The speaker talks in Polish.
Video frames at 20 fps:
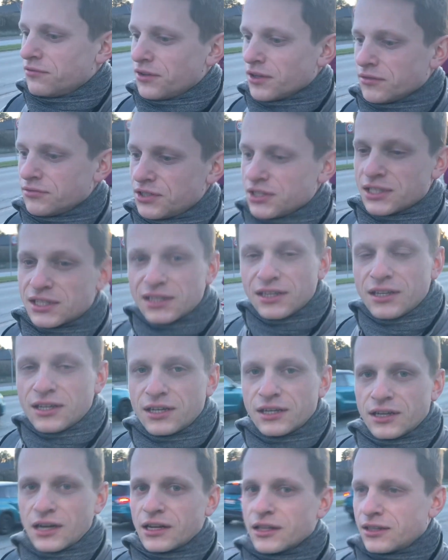we
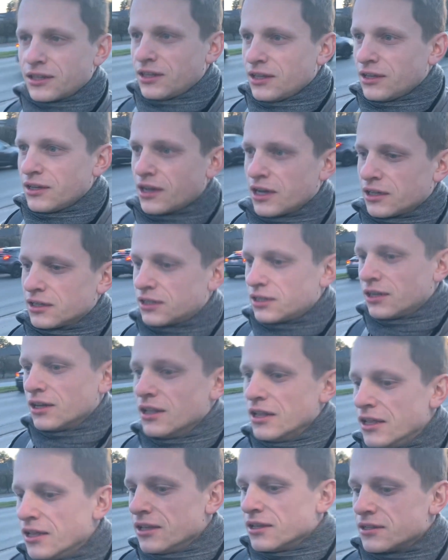wszystkich rankingach
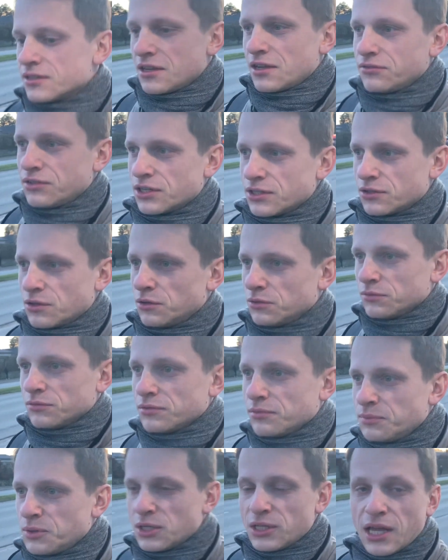zawsze
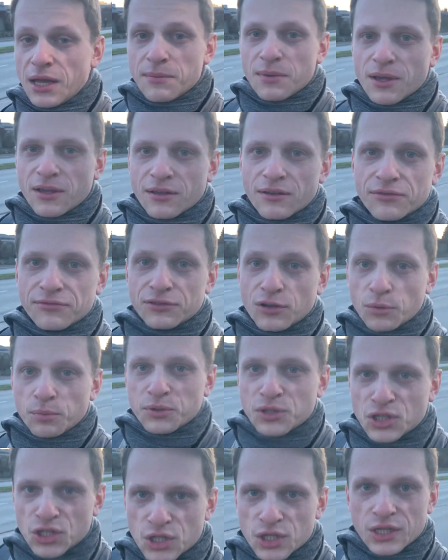są przynajmniej w top
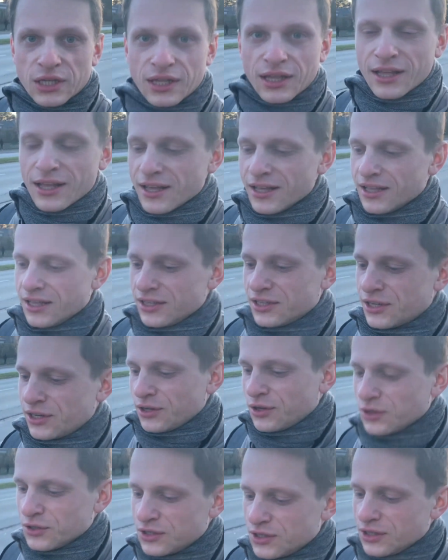3,
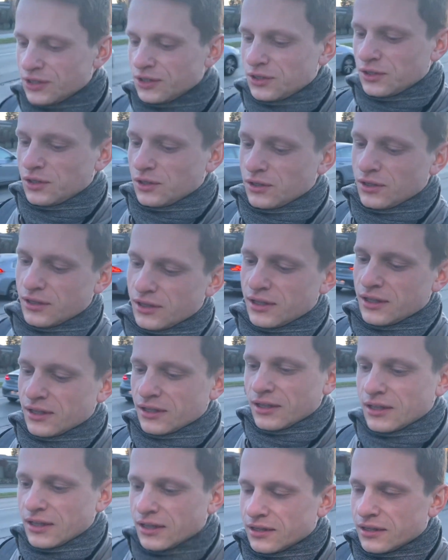jeśli chodzi o
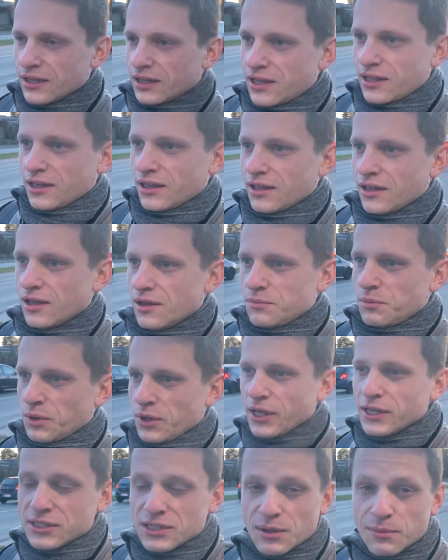takie
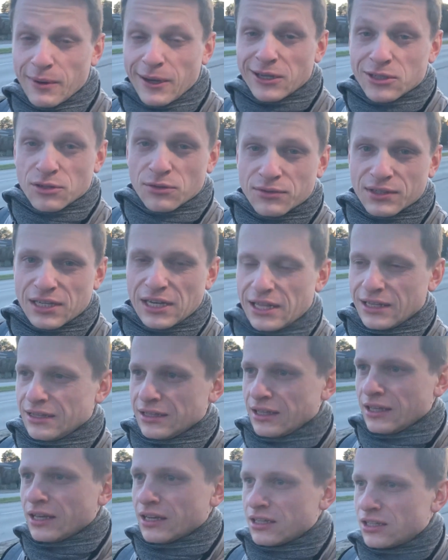pojęcie bardzo
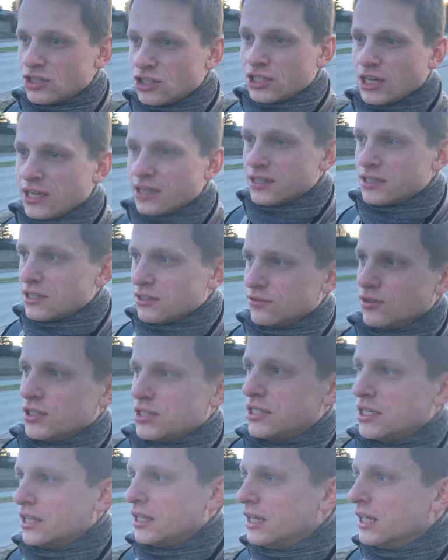względne jak szczęście
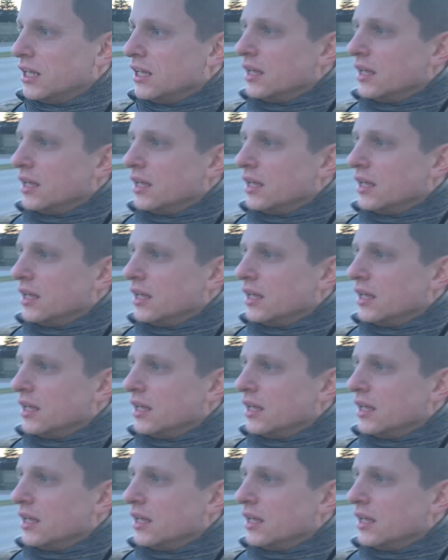właśnie.